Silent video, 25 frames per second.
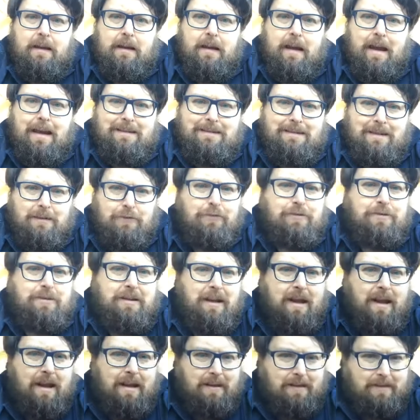È stato
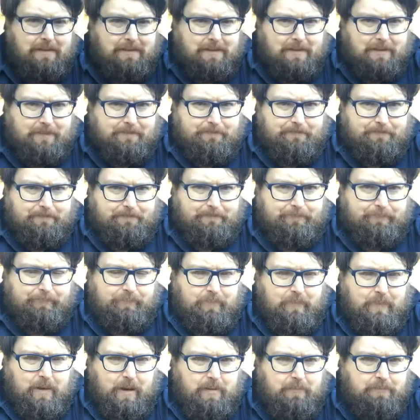silente
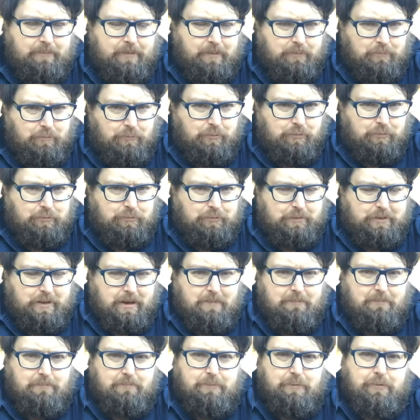per molto
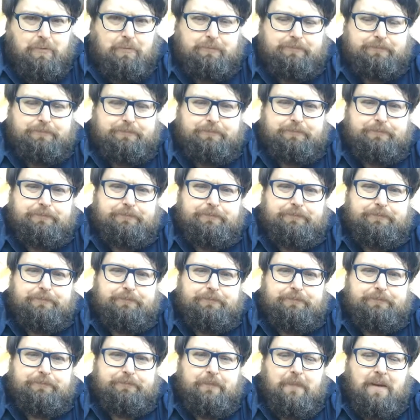tempo.
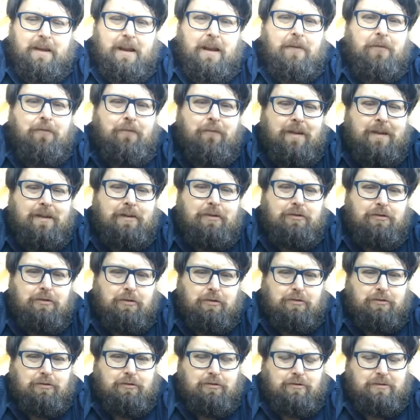Il
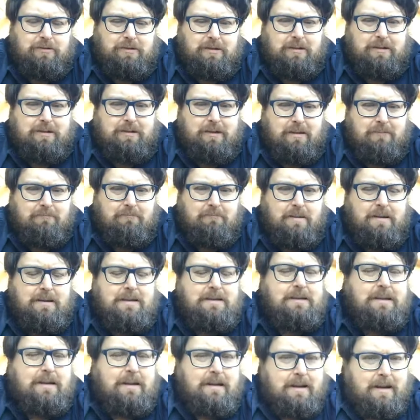28 settembre
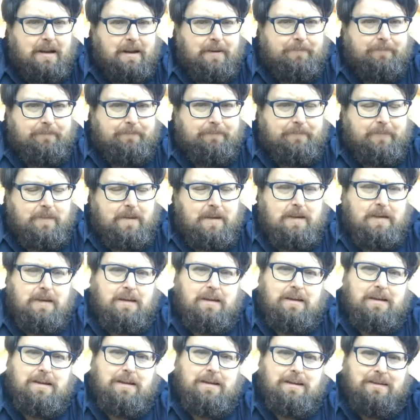sera
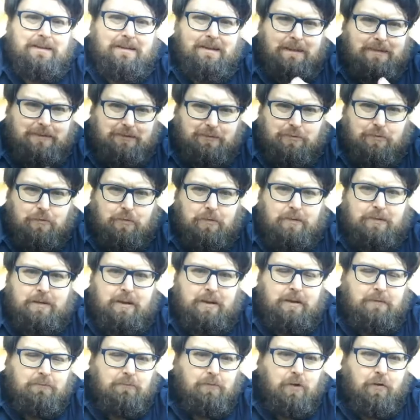si ascolta
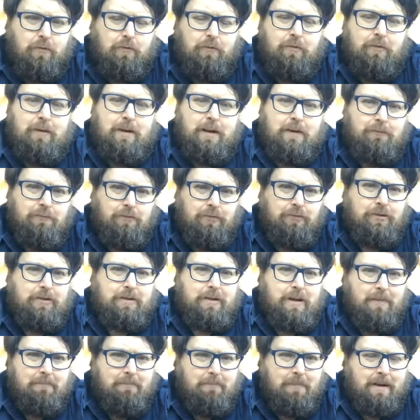di nuovo la voce
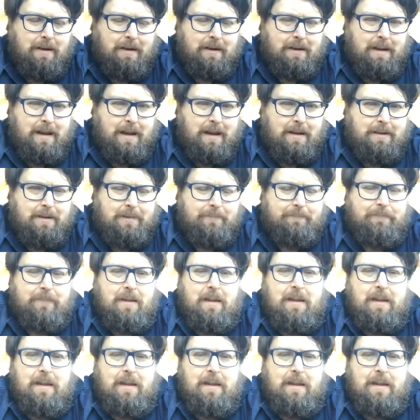di al-Baghdadi.